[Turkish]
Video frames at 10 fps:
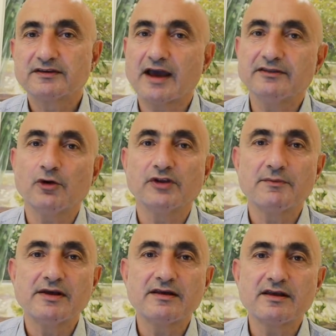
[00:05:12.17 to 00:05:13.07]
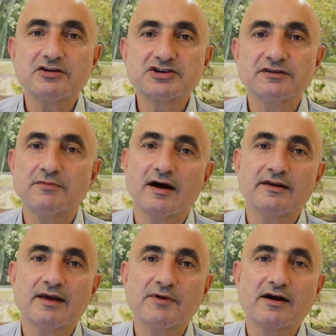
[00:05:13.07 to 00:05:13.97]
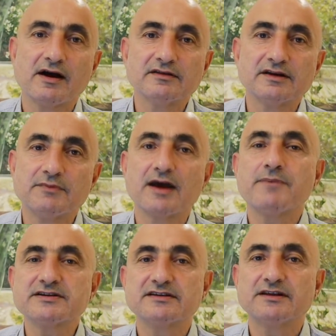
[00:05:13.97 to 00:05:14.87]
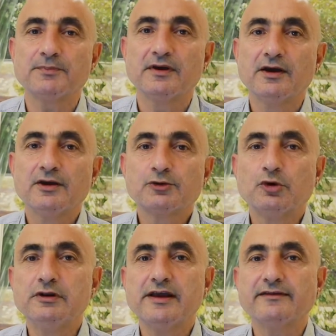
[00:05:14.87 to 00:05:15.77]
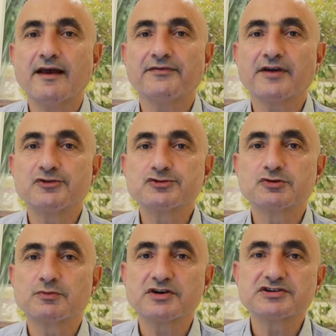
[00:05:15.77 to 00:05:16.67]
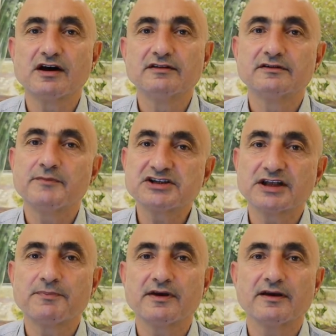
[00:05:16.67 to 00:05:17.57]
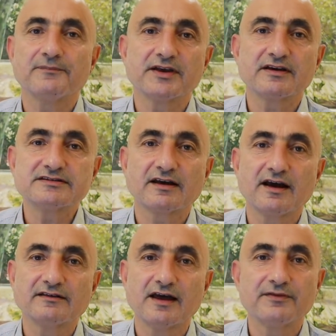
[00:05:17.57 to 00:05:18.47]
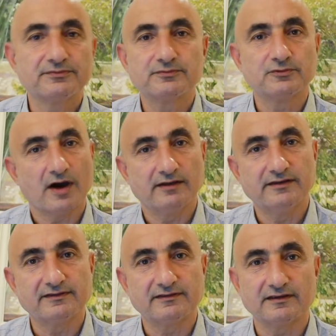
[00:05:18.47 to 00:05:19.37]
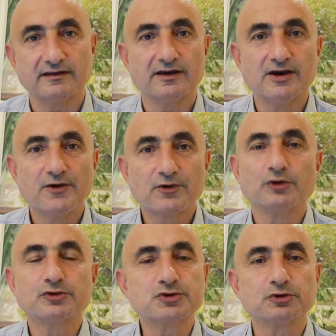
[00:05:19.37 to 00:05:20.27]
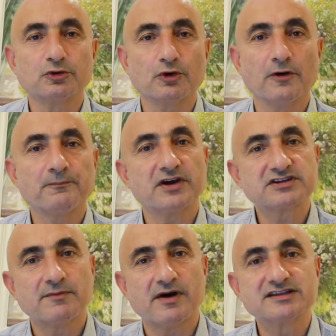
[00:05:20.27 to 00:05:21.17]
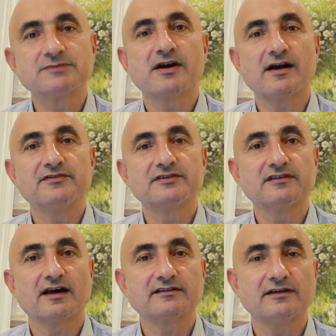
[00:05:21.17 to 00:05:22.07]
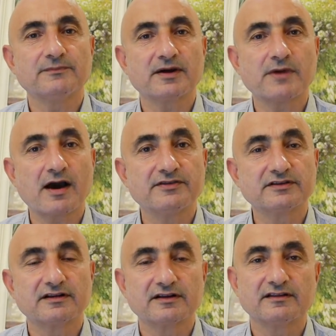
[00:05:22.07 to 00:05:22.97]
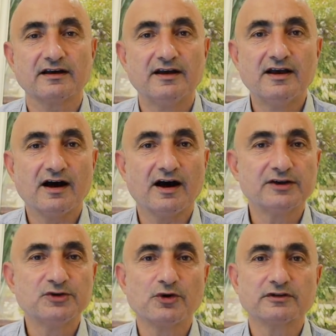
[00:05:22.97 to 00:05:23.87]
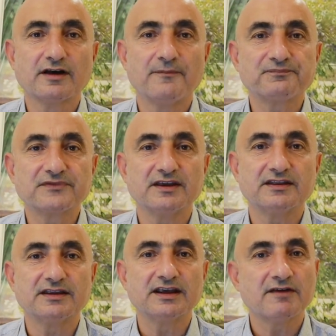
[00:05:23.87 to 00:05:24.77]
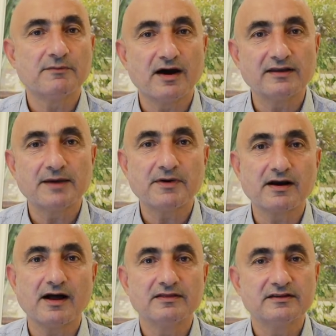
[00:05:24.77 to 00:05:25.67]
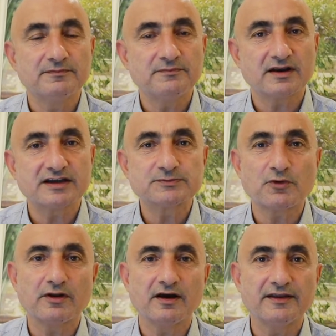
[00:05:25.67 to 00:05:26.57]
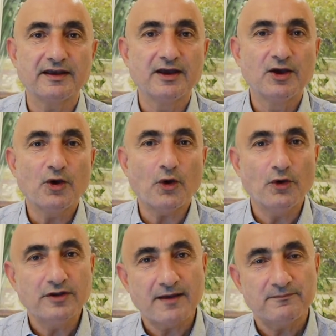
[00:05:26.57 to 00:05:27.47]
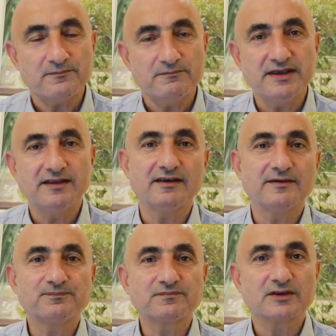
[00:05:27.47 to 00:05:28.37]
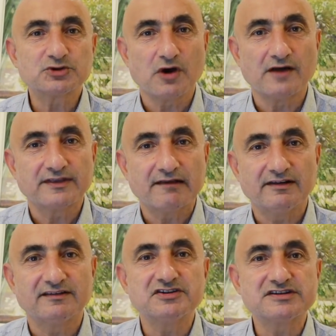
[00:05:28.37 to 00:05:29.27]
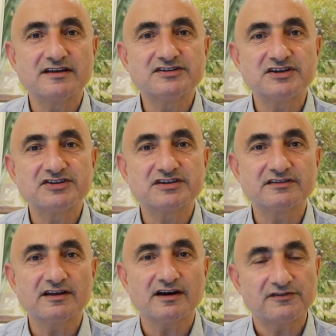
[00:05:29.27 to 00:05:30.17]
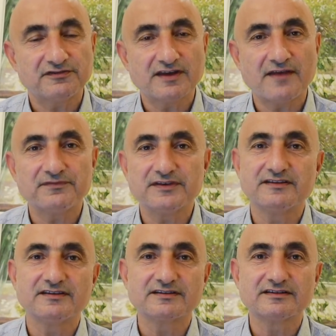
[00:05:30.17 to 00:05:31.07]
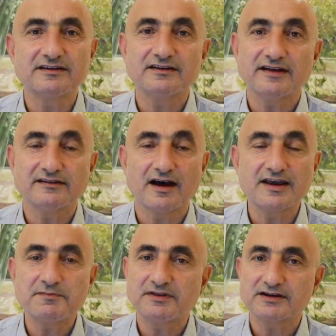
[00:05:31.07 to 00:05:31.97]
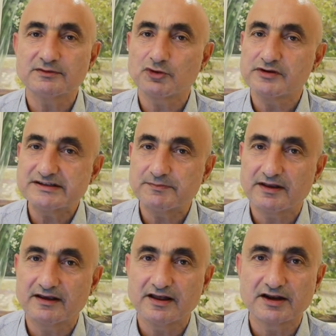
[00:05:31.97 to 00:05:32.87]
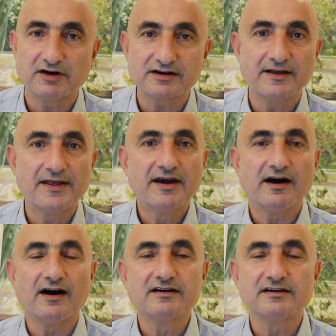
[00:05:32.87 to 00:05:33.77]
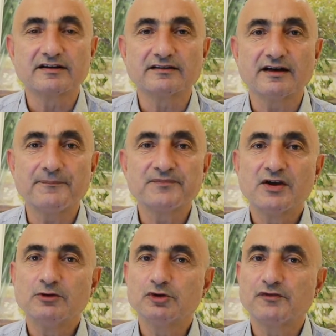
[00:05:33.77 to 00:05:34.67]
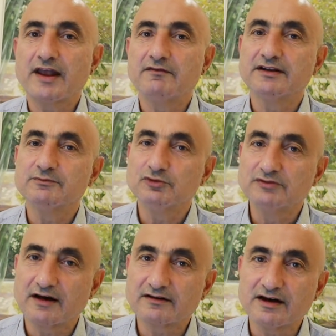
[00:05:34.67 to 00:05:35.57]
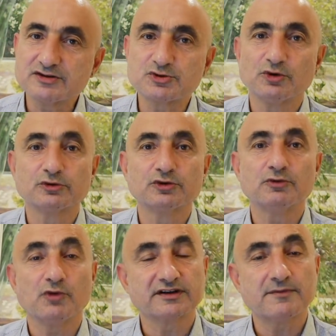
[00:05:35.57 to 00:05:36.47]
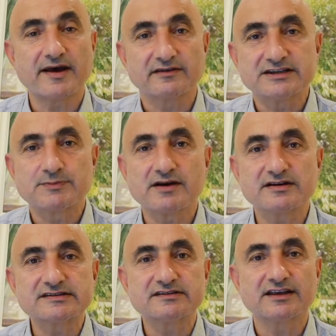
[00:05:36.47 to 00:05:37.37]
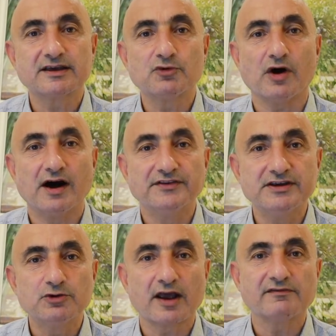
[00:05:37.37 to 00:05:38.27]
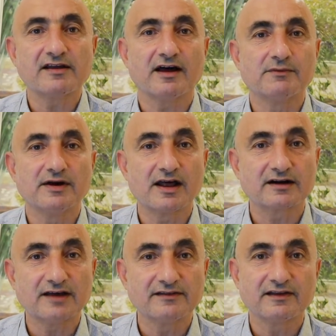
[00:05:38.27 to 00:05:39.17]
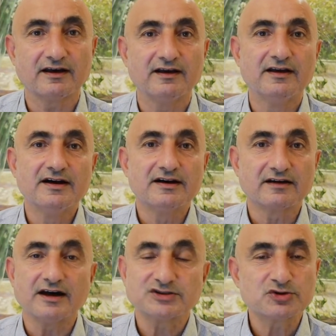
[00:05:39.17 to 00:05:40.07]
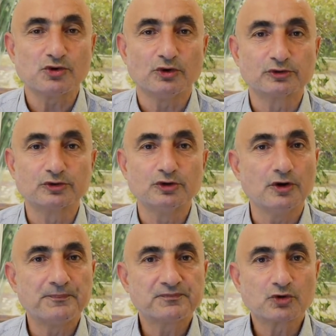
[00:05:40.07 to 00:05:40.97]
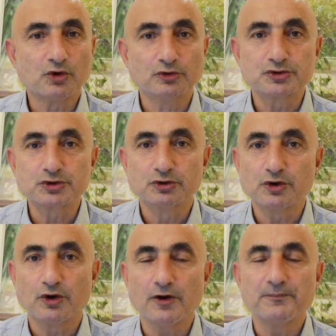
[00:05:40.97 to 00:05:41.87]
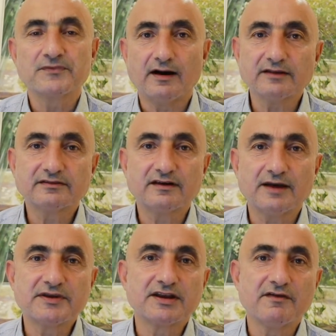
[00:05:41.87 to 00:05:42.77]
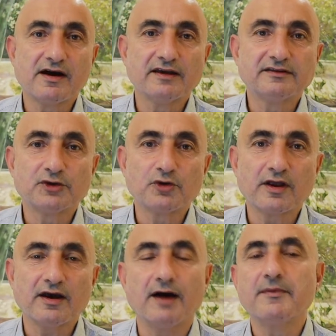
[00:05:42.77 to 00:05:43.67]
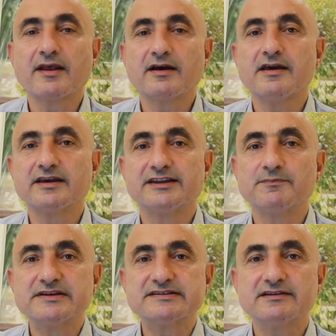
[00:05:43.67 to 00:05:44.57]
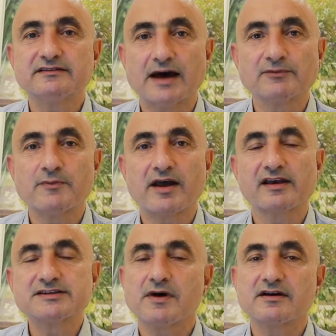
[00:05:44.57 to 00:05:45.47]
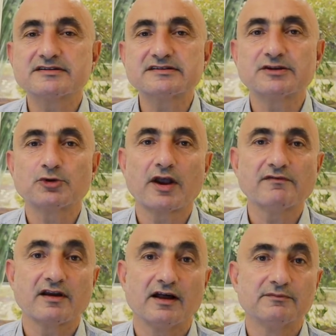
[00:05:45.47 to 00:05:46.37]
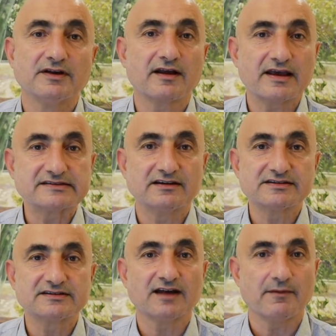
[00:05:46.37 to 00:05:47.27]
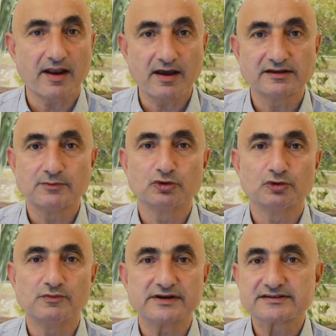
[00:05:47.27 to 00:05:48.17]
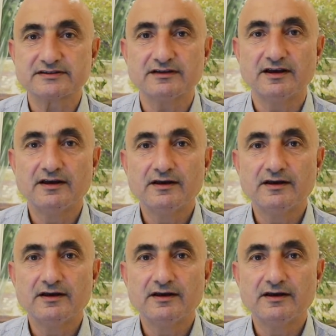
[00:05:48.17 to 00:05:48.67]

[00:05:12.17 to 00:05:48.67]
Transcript: Kendi ödemeleri için Maliye Bakanlığı'nı bypass edip külliyeden yani Cumhurbaşkanlığı Beştepe'deki saraydan hallettiği konuşuluyor. Başka bazı bakanlıklardan bakanlıkların da aynı yoldan gittiği ve Maliye Bakanlığı'nın biraz böyle hani önemini şu an devletin işleyişi içinde hafiften yitirdiği ne dair bir takım kulis bilgileri var Ankara'da. Lütfi Elvan'ın bundan rahatsız olduğu, bu arada Merkez Bankası'ndaki bu ani görevden almalardan da rahatsız olduğu konuşuluyor. Hatta bir rivayete göre Amerika'ya gitmesi, tam da Merkez Bankasındaki görevden almalar esnasında Amerika'da bulunması